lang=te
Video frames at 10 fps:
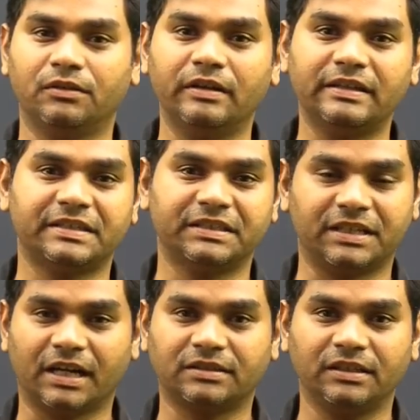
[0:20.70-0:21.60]
నిలిచిన
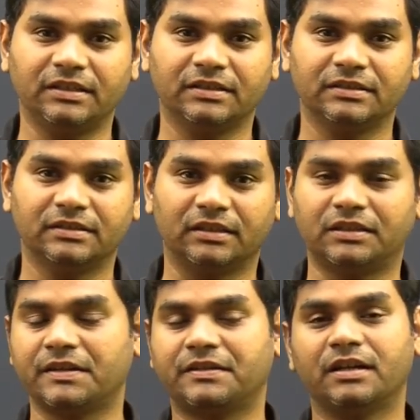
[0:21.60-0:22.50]
జాతీయ
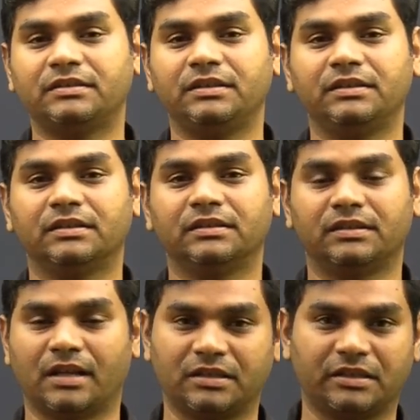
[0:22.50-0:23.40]
అంతర్జాతీయ
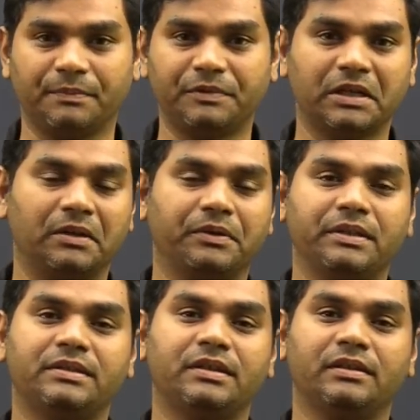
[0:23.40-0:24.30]
రాష్ట్రీయాంశాల
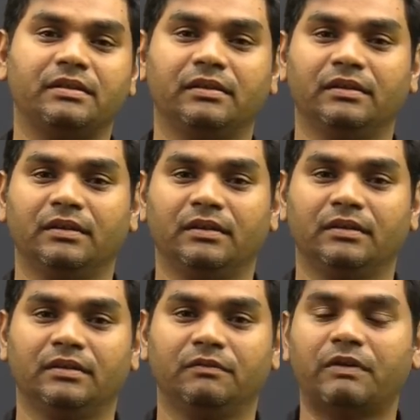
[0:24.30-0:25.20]
గురించి
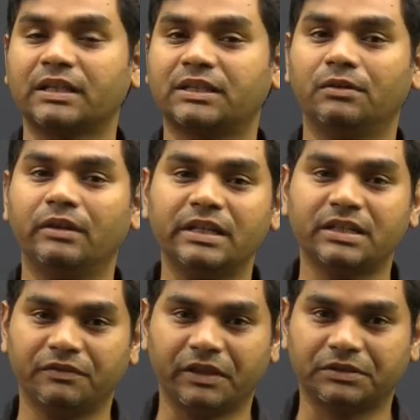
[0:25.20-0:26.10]
వార్తలు
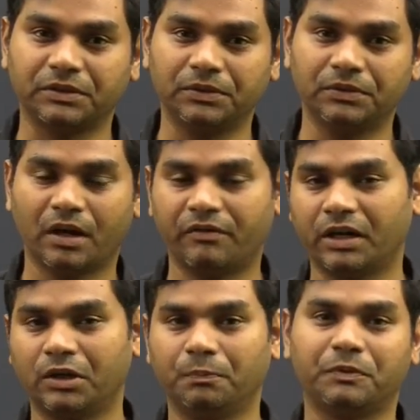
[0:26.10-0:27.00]
నిలిచిన వ్యక్తులు
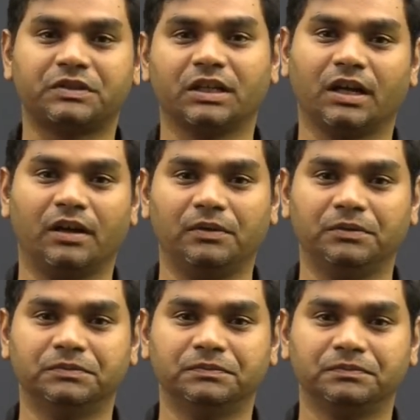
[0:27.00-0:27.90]
అవార్డులు పుస్తకాలు
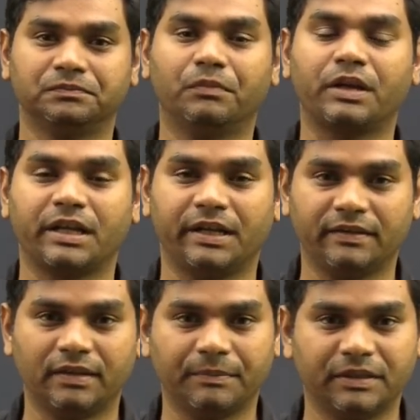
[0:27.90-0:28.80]
మరి క్రీడా
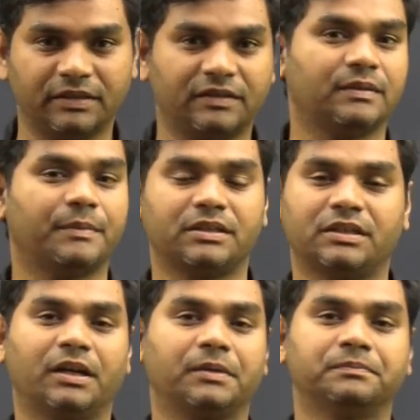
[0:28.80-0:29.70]
సంబంధిత
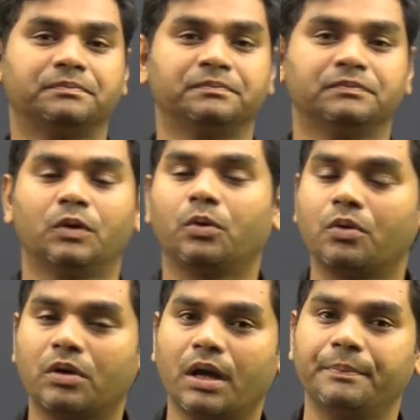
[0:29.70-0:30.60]
సమాచారం
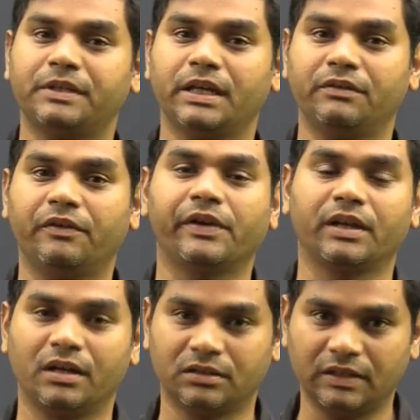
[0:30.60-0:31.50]
ఒక్కొక్క అంశాన్ని
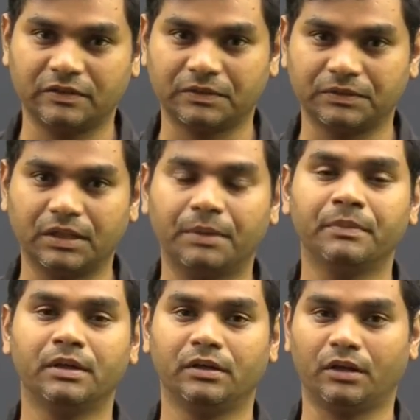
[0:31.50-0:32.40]
వివరంగా తెలుసుకుందాం
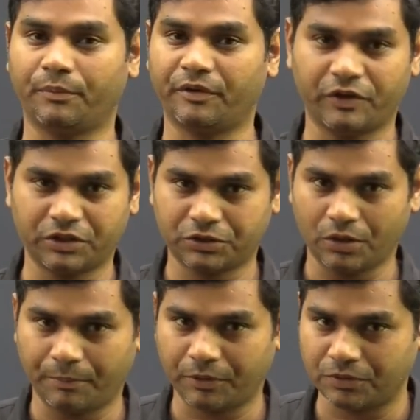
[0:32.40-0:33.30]
ఈరోజు మన ఫస్ట్
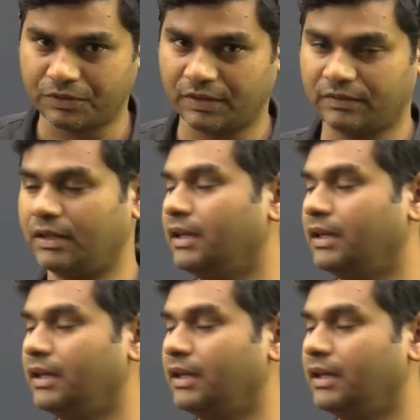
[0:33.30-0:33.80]
టాపిక్ వచ్చేసి